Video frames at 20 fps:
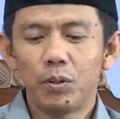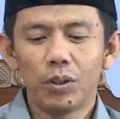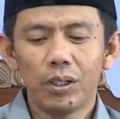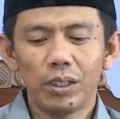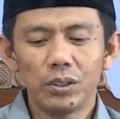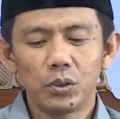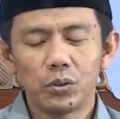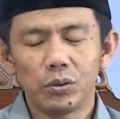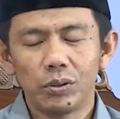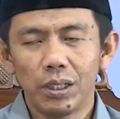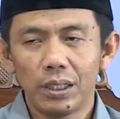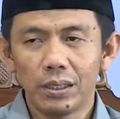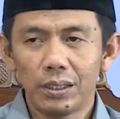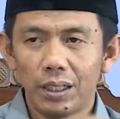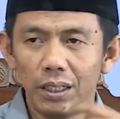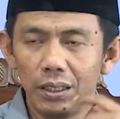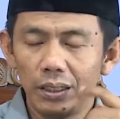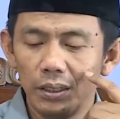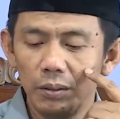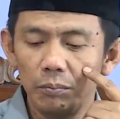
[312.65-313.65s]
Quran surat
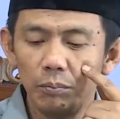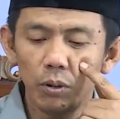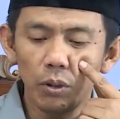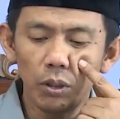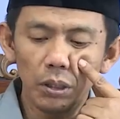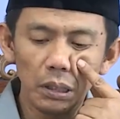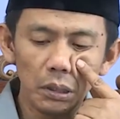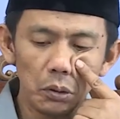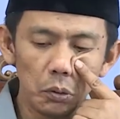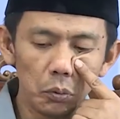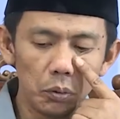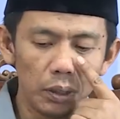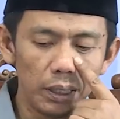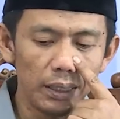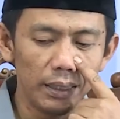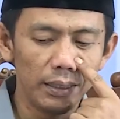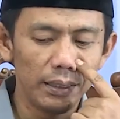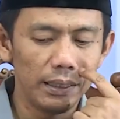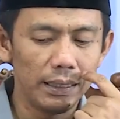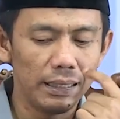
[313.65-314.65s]
Ali Imran itu
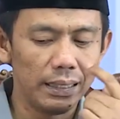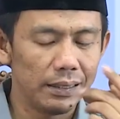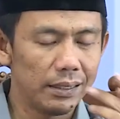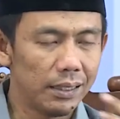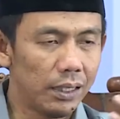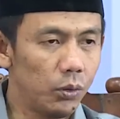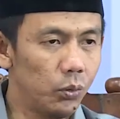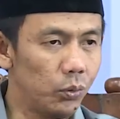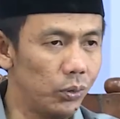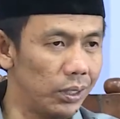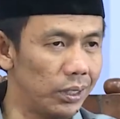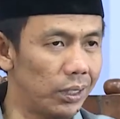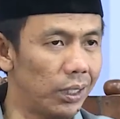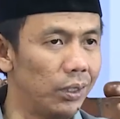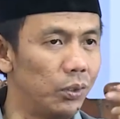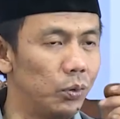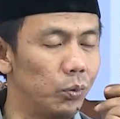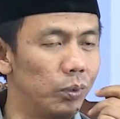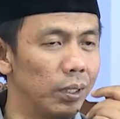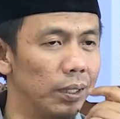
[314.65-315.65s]
ayat 31
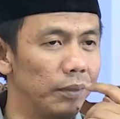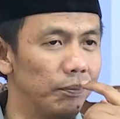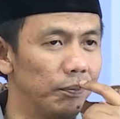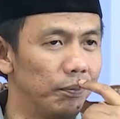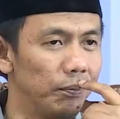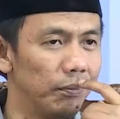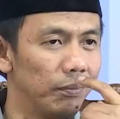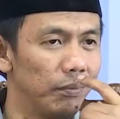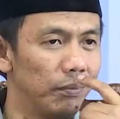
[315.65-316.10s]
32